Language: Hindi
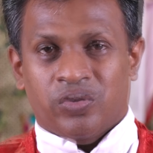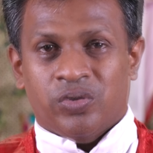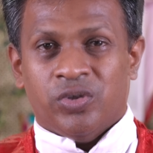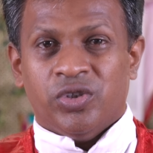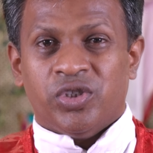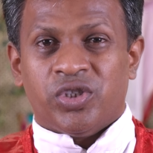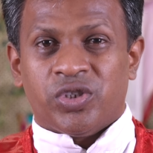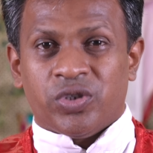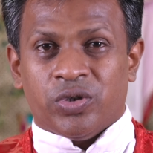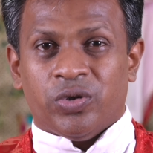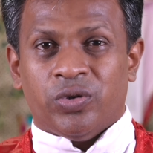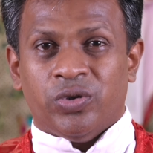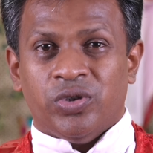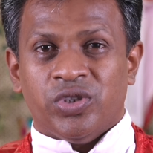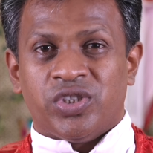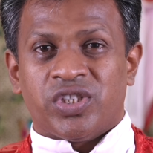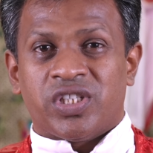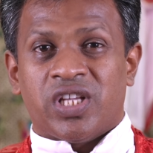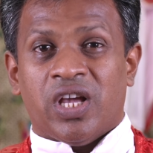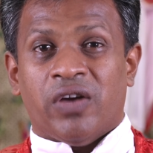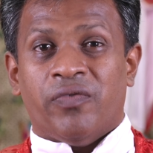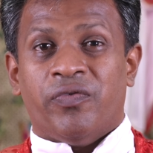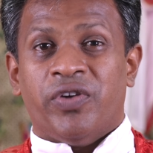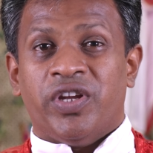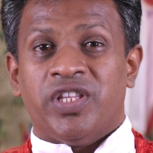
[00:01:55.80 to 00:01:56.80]
उस क्रूस
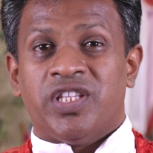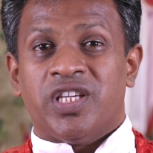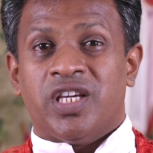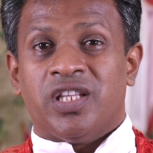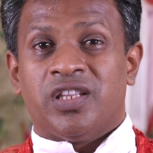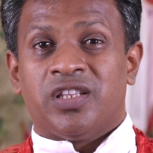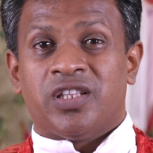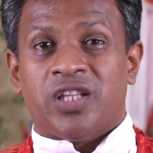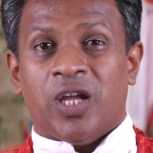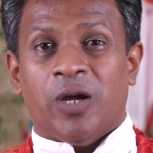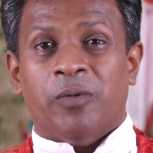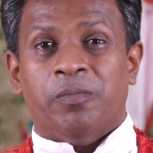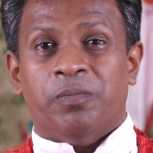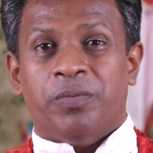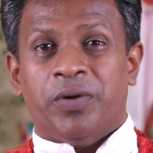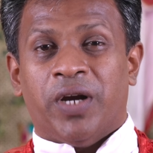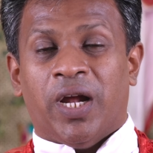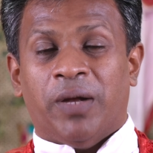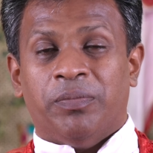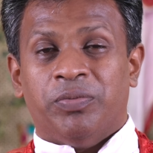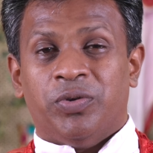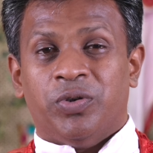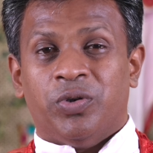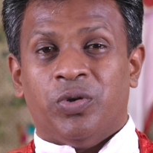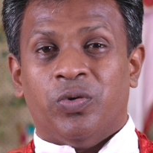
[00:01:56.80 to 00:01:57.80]
का विजय तब
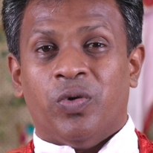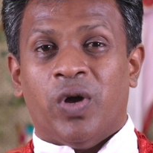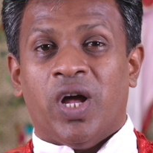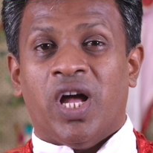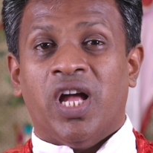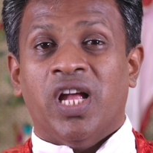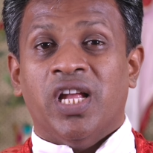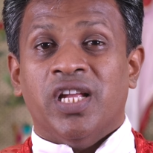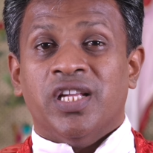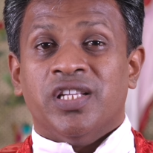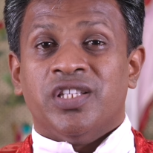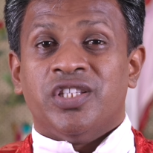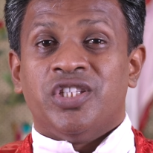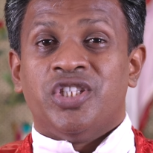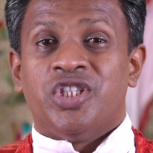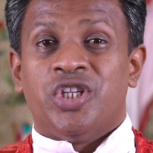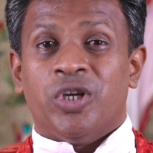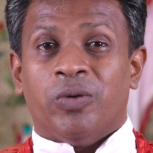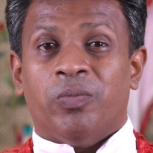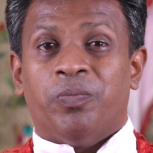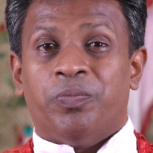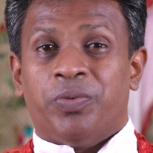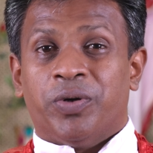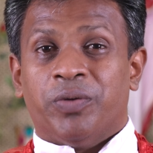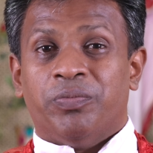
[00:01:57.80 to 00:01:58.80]
प्राप्त हुआ
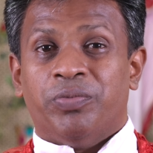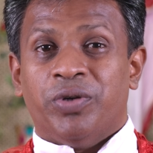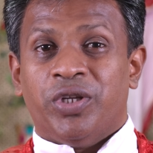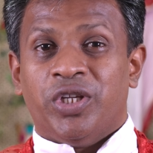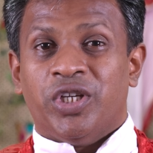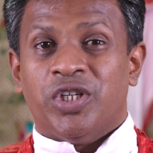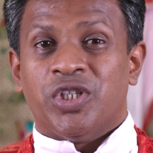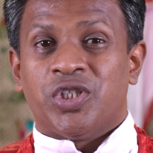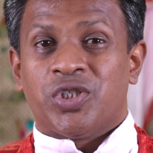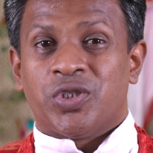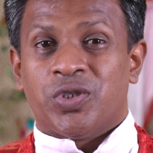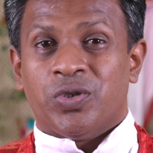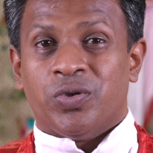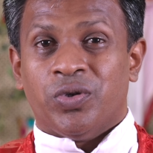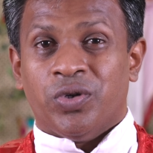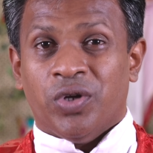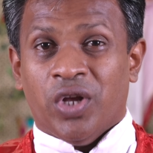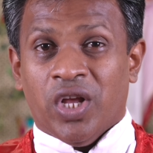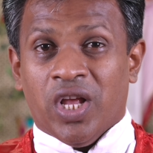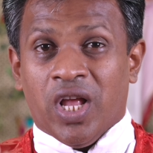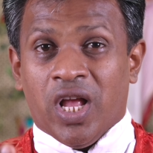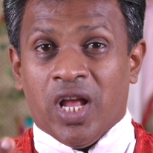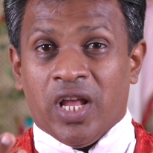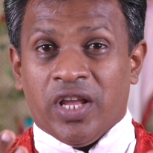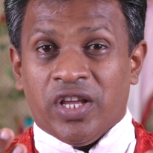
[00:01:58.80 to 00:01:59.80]
जब प्रभु येसु
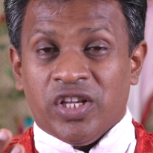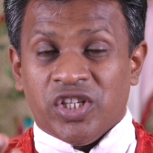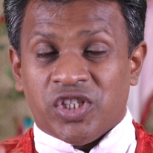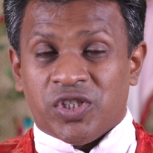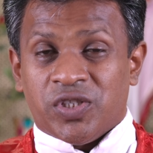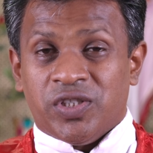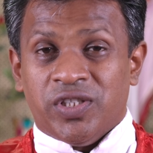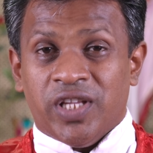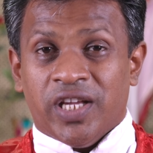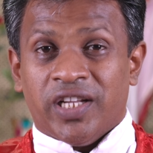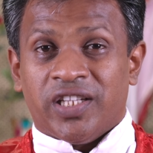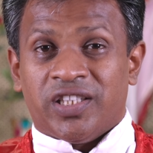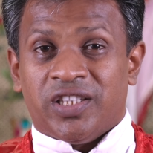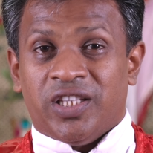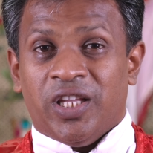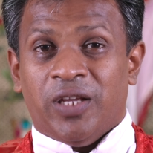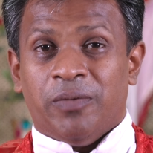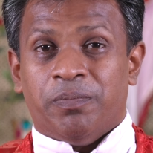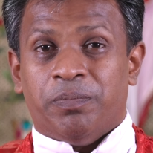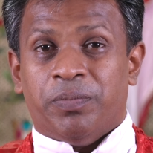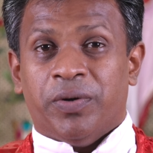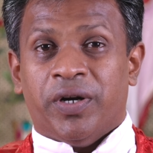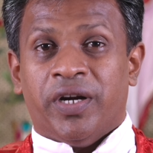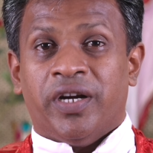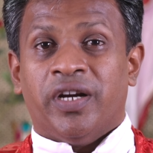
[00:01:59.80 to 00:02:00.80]
इस धरती
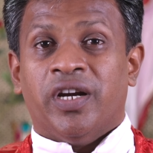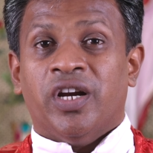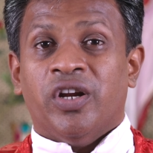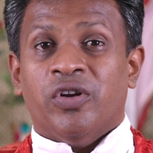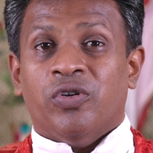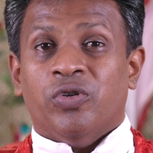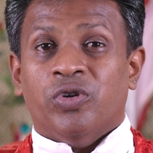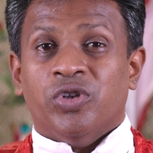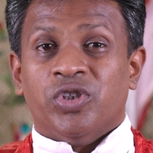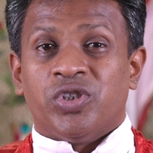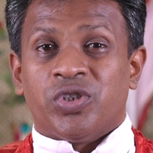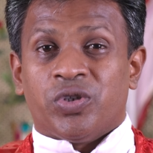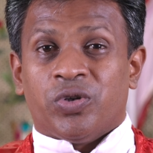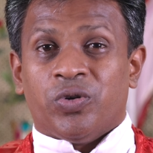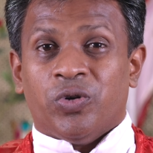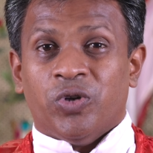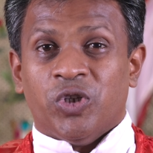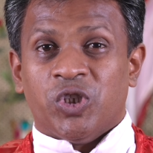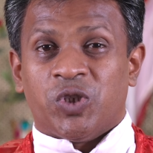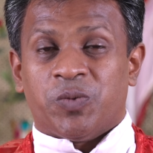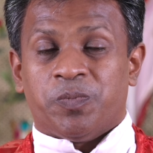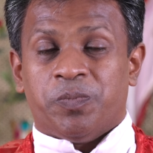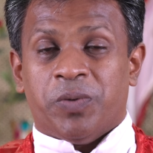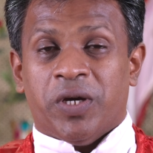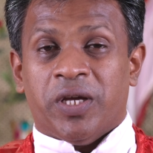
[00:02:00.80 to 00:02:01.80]
पर उस
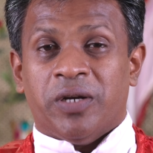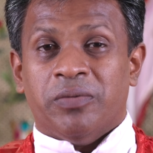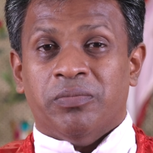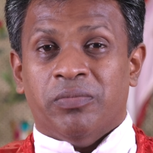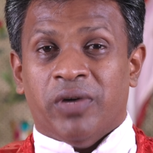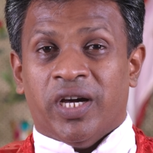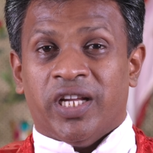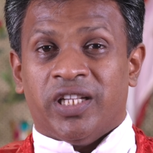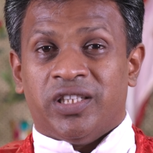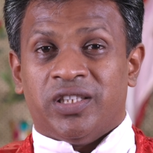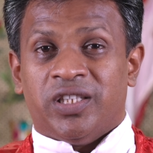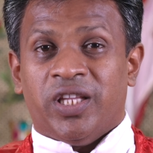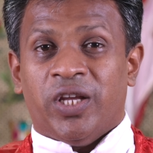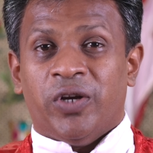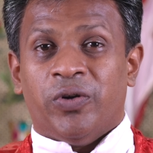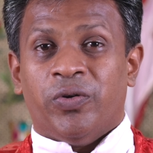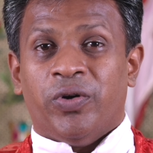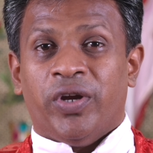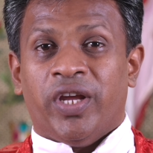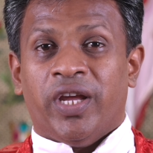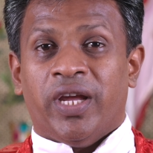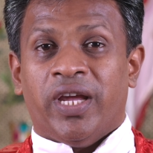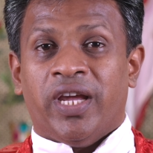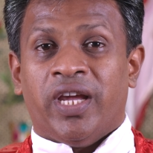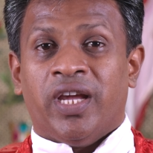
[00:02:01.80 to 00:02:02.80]
क्रूस पर मरते
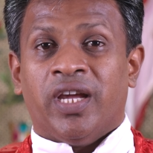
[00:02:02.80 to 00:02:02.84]
हुए